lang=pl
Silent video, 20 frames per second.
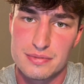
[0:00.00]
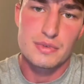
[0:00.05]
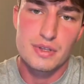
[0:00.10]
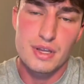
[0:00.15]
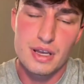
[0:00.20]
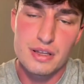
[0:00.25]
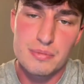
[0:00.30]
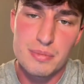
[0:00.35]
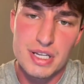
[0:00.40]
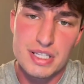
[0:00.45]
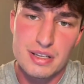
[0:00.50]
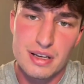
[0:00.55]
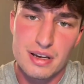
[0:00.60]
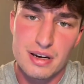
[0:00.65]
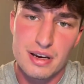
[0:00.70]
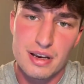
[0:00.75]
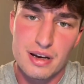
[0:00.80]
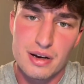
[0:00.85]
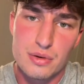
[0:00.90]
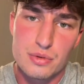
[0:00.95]
Ten
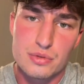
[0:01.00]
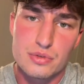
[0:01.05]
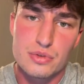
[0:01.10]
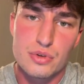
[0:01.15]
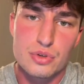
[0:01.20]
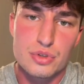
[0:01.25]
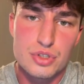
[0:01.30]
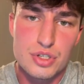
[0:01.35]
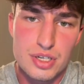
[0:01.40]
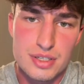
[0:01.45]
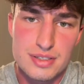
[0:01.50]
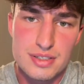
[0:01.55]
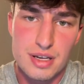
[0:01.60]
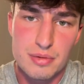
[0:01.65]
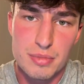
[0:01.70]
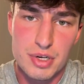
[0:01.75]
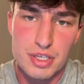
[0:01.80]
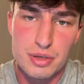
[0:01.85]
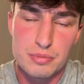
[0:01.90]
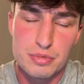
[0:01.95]
materiał to czysta
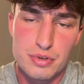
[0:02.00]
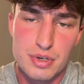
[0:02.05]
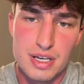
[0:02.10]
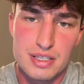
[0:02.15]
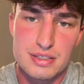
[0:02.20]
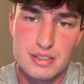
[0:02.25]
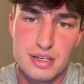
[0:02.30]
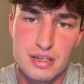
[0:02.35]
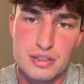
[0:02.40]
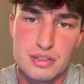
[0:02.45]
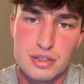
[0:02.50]
manipulacja,